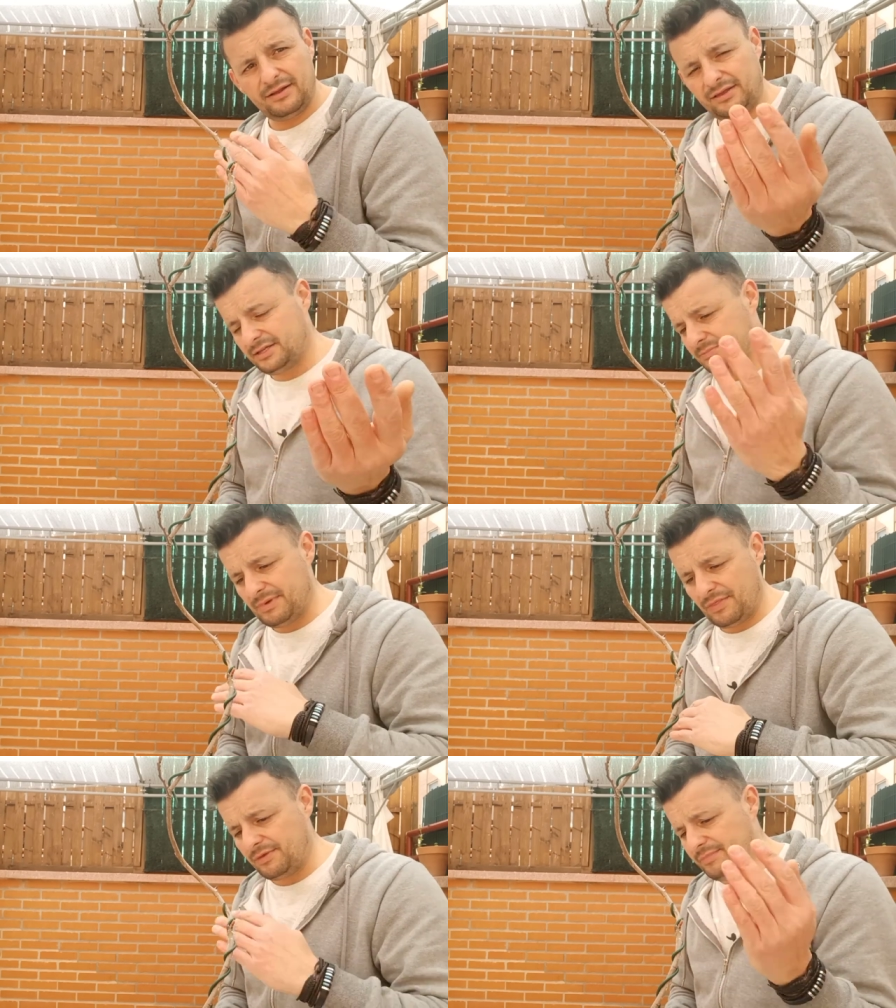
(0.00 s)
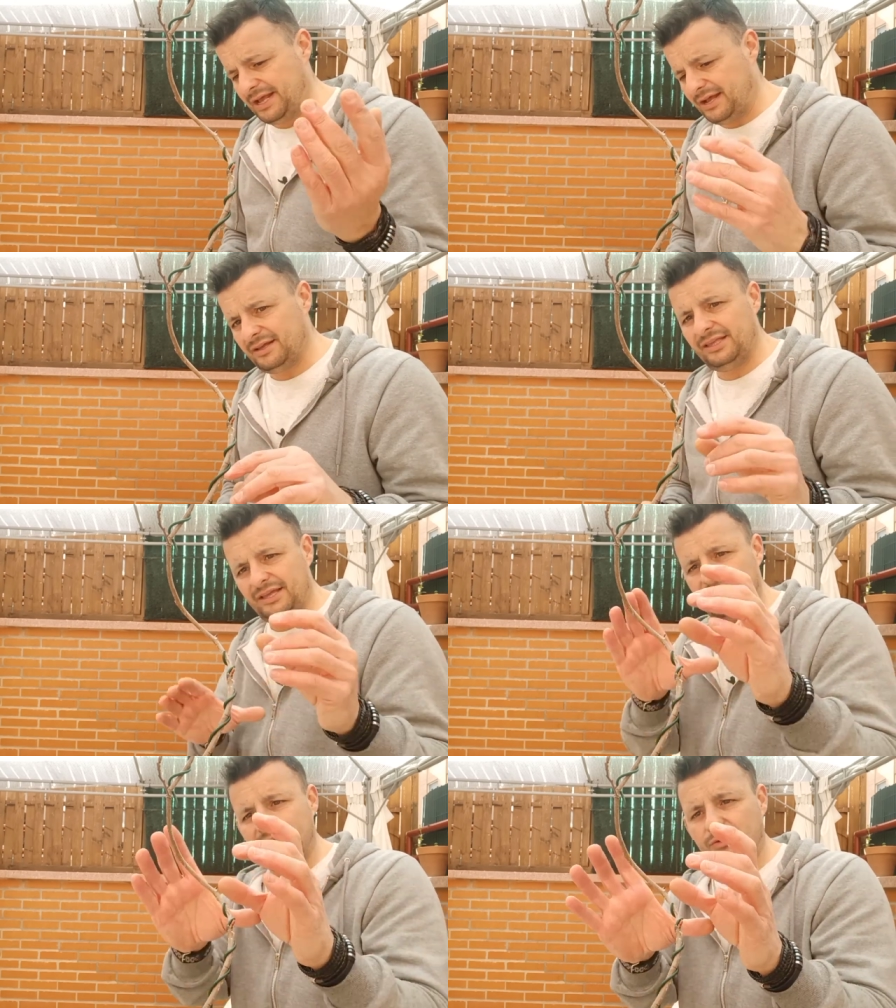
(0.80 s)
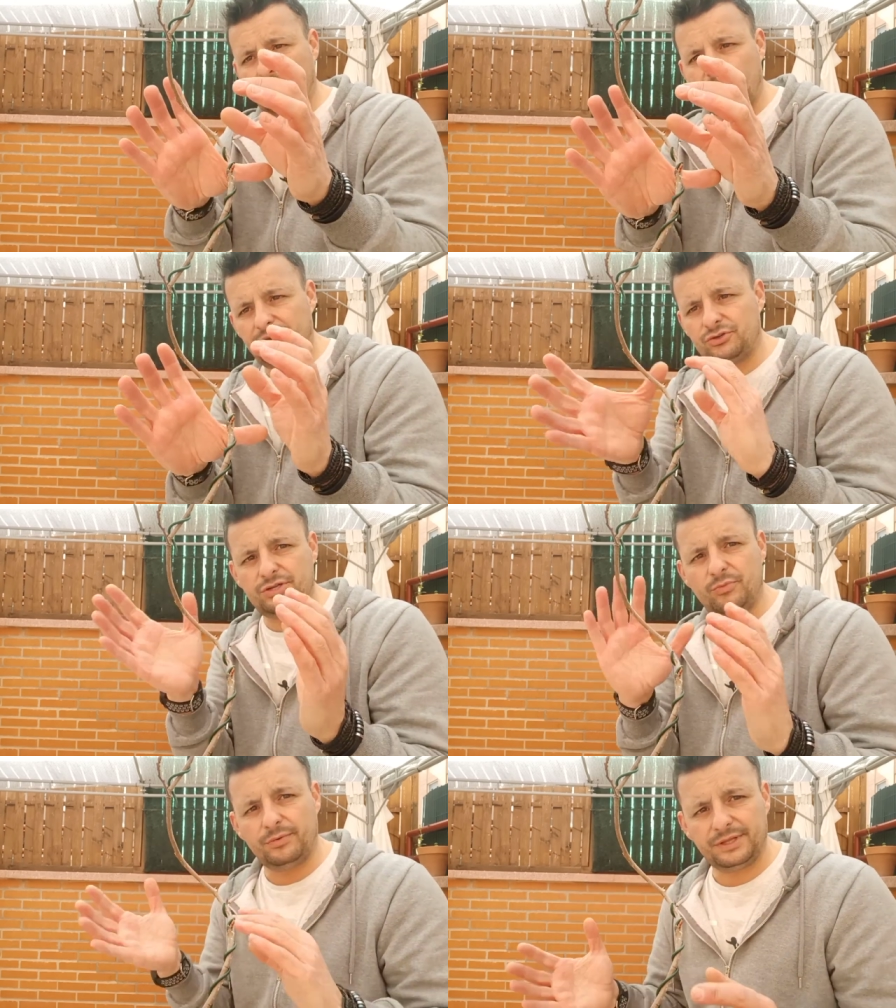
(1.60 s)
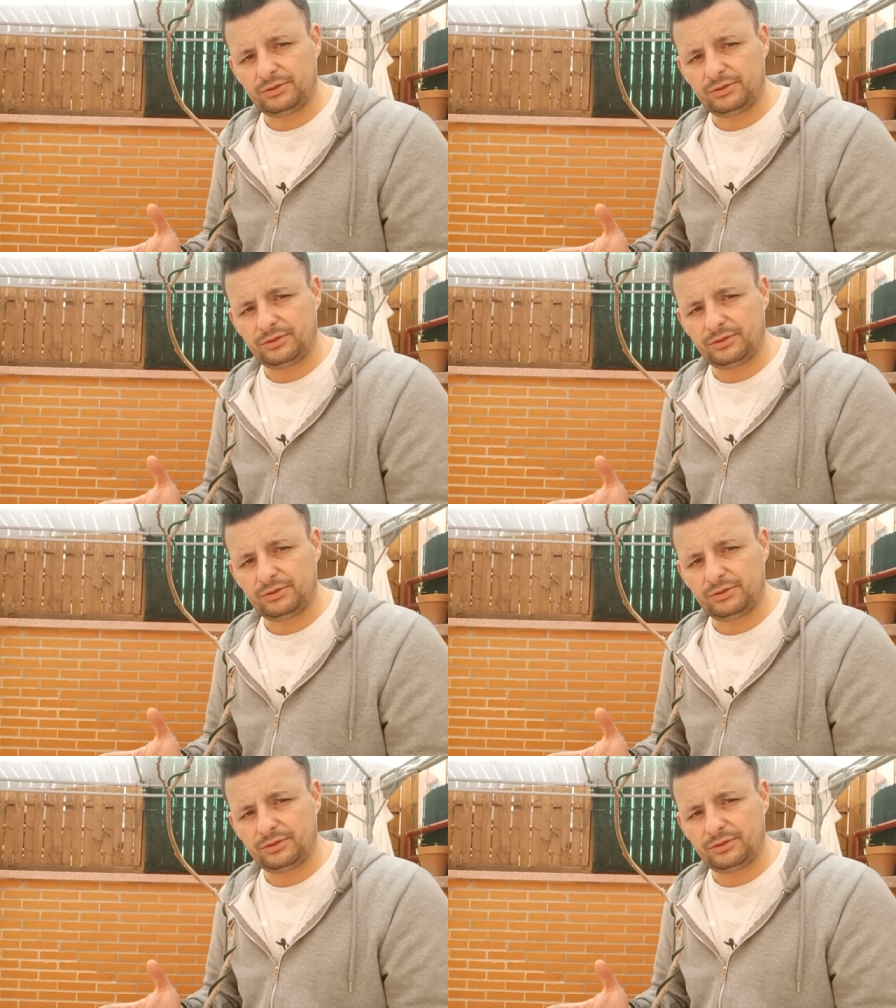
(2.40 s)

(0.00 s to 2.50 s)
Eh, me y el acodo aéreo se mueve.